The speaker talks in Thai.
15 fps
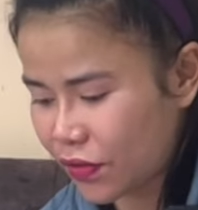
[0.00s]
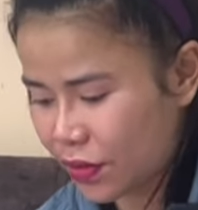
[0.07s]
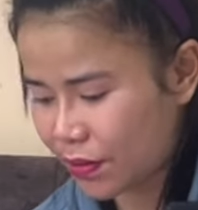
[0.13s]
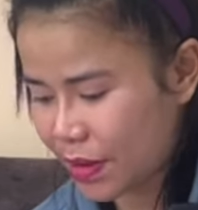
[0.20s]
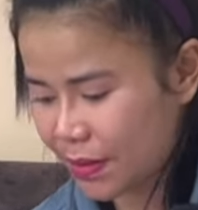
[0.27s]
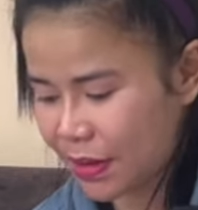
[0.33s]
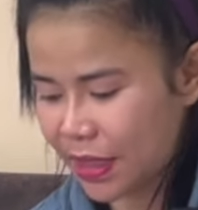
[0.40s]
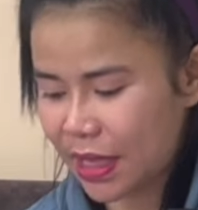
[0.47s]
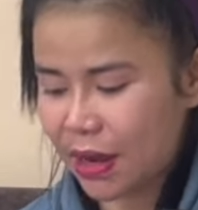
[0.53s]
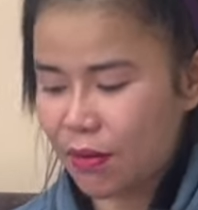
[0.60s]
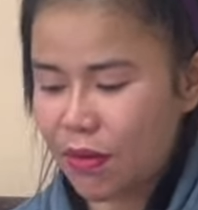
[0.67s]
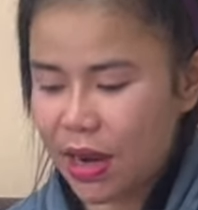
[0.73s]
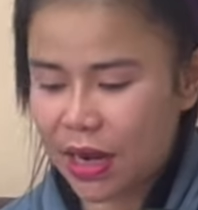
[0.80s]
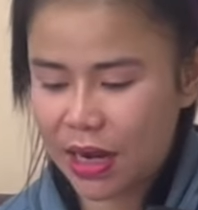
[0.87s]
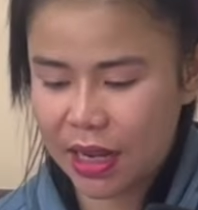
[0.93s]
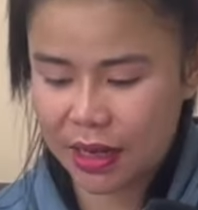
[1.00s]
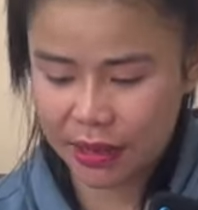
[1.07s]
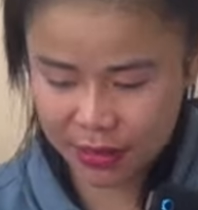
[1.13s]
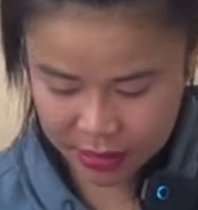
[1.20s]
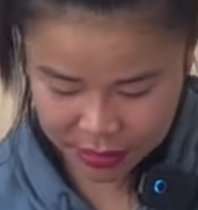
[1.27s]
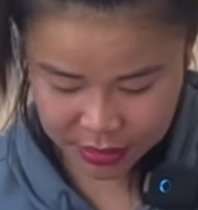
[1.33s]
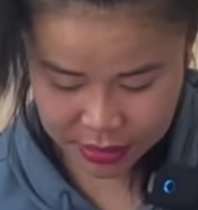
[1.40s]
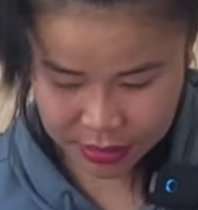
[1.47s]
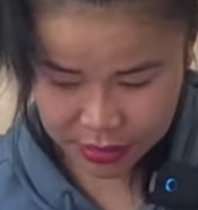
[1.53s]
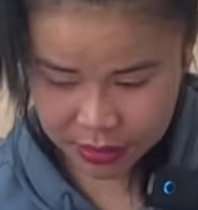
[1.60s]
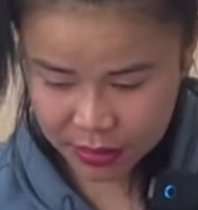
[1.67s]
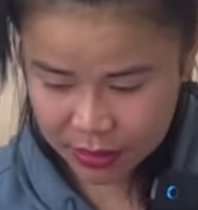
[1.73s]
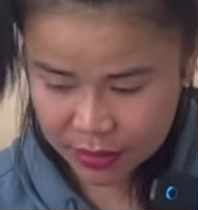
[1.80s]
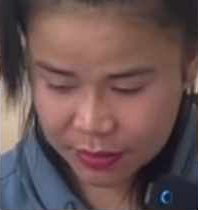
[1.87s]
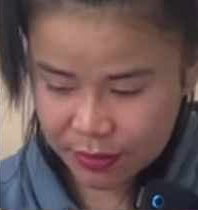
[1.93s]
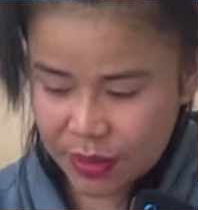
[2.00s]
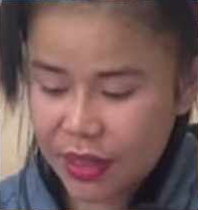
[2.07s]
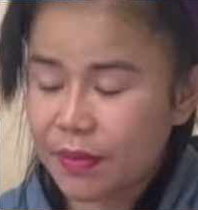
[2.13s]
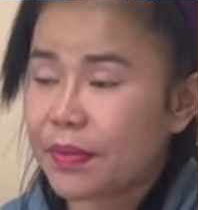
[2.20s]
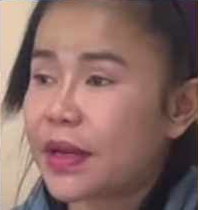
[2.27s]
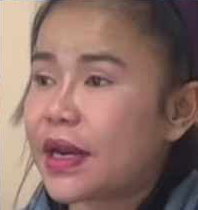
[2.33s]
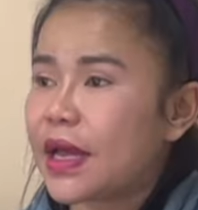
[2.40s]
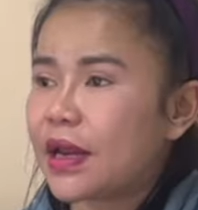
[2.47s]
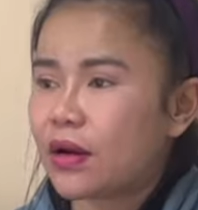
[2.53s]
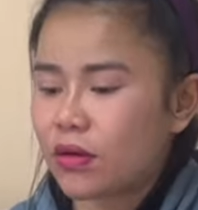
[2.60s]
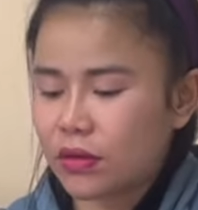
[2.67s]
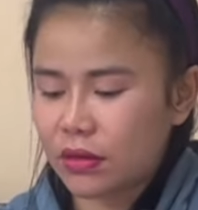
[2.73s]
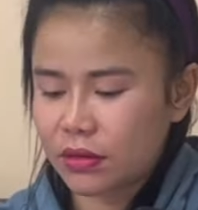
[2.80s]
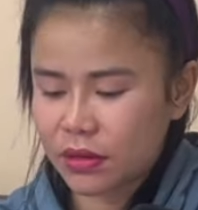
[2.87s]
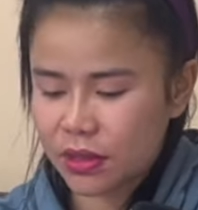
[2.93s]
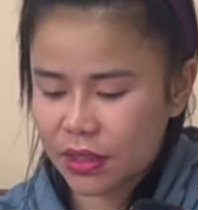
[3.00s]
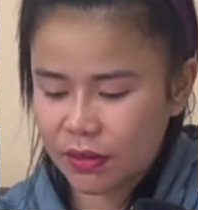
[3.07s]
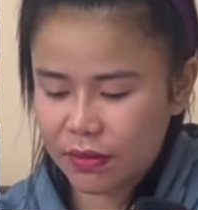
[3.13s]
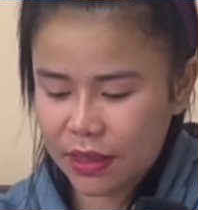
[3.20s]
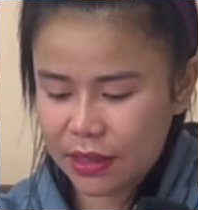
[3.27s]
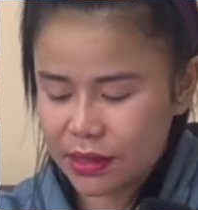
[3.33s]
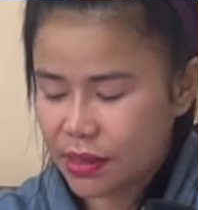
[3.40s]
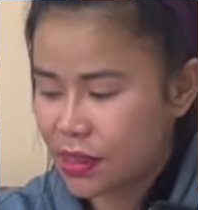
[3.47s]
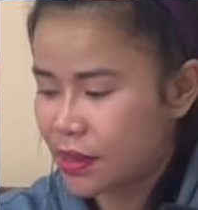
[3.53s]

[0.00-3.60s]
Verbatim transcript: ฝนแบบนี้ทั้งวันแหละ ไม่ได้ไปไหนหรอกคือว่า